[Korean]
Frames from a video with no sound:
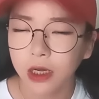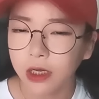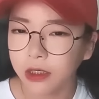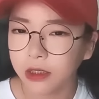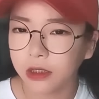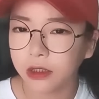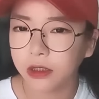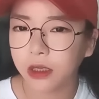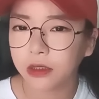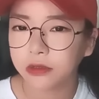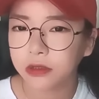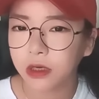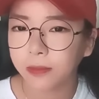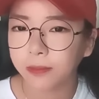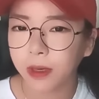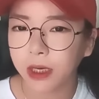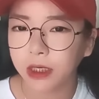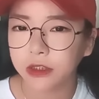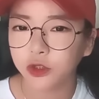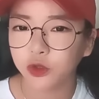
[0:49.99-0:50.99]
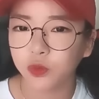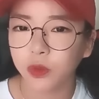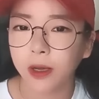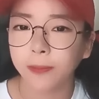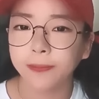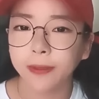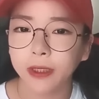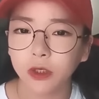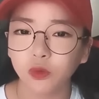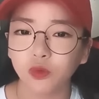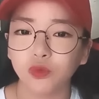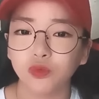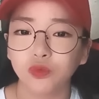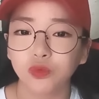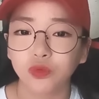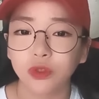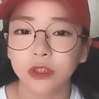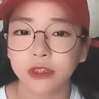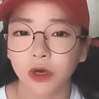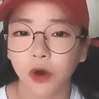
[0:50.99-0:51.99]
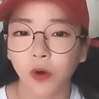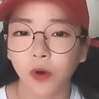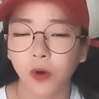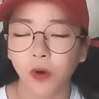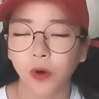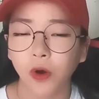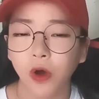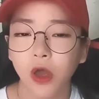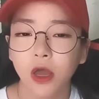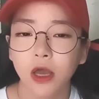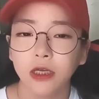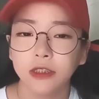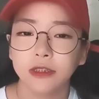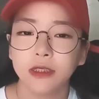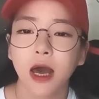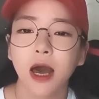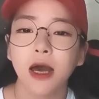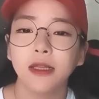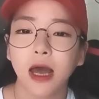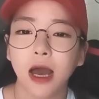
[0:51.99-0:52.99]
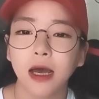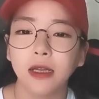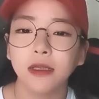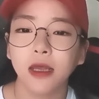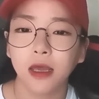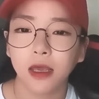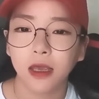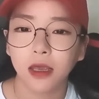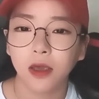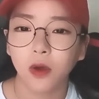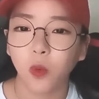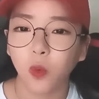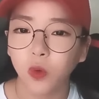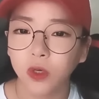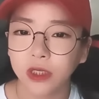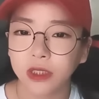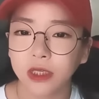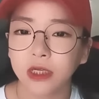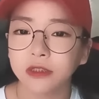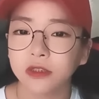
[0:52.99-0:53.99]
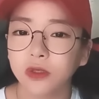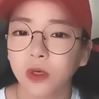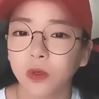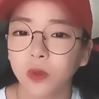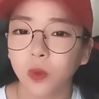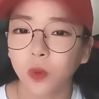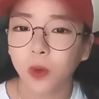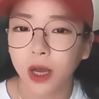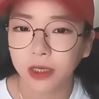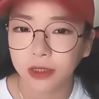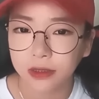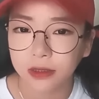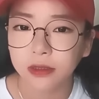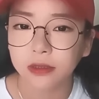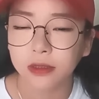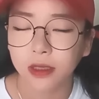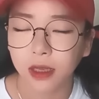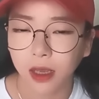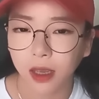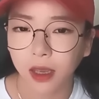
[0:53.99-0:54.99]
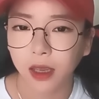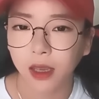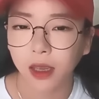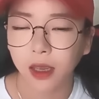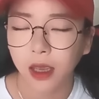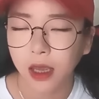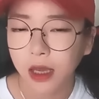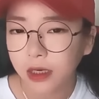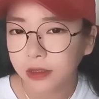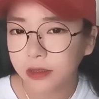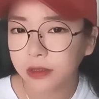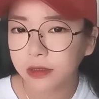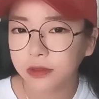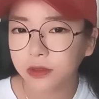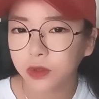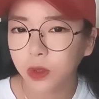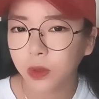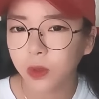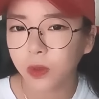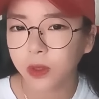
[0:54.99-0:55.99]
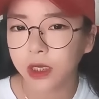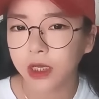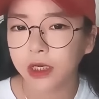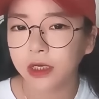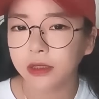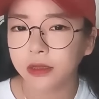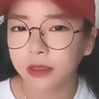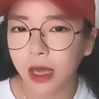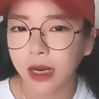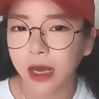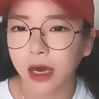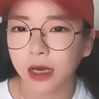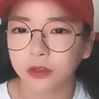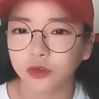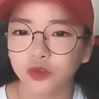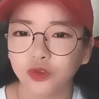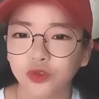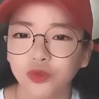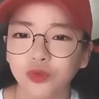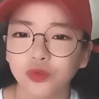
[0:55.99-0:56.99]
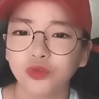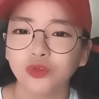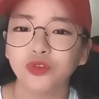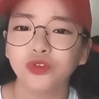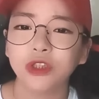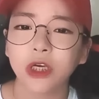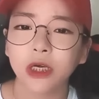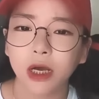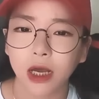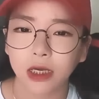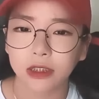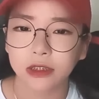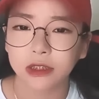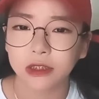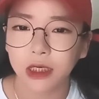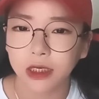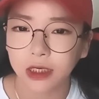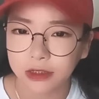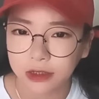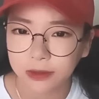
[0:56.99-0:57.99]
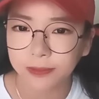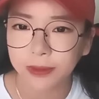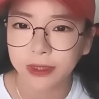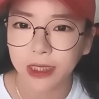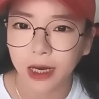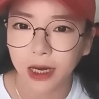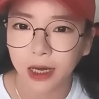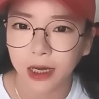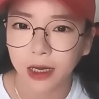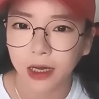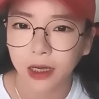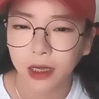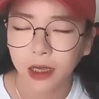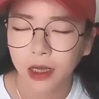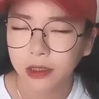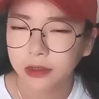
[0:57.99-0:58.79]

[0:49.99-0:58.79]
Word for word: 이때 천바이춘과 핑구 둘이 여기서 산 안에 오래된 철로가 있는데 그 철로길을 따라 쭉 수색하기 시작했습니다.